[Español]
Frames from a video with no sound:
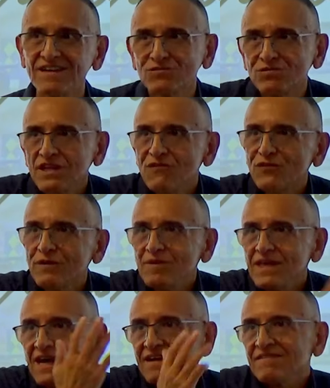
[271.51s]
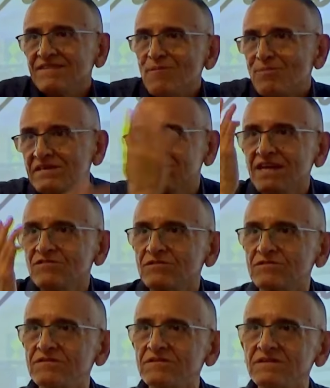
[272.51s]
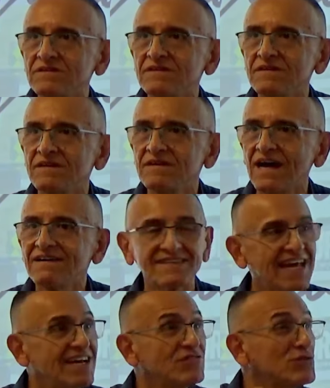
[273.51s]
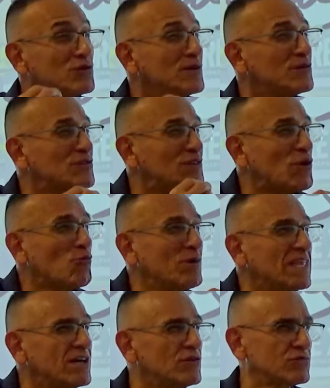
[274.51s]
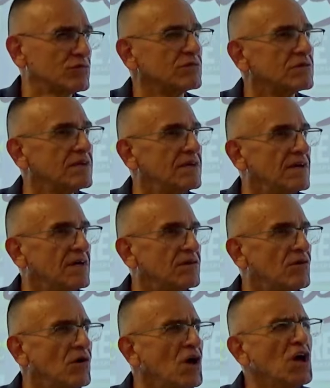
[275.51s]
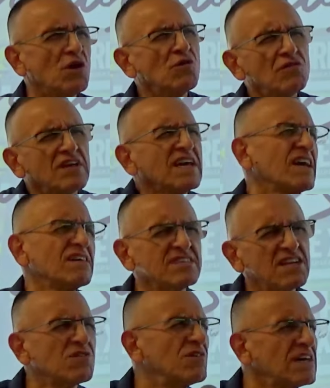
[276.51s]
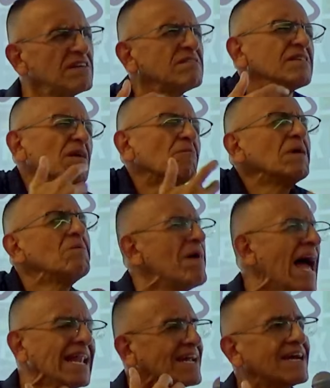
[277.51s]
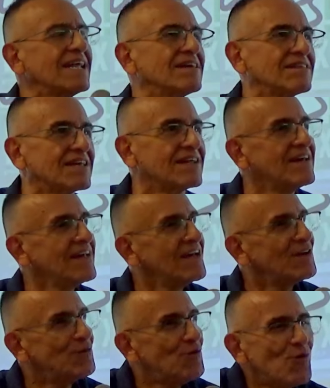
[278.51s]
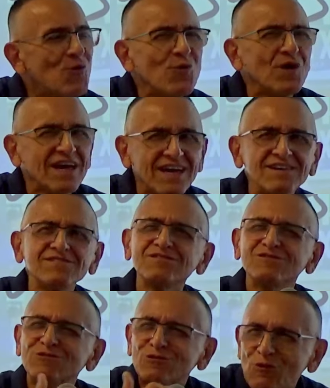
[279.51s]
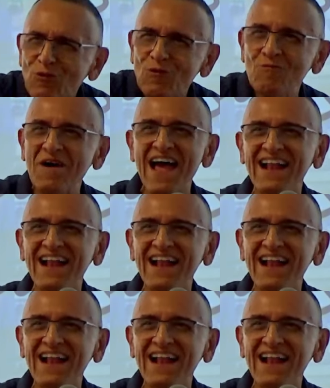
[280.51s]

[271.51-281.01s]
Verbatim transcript: Es una enfermedad que está pasando. Hasta eso debo ser cuidadoso. No, no sé qué hacer con este mi mal carácter. No es tú.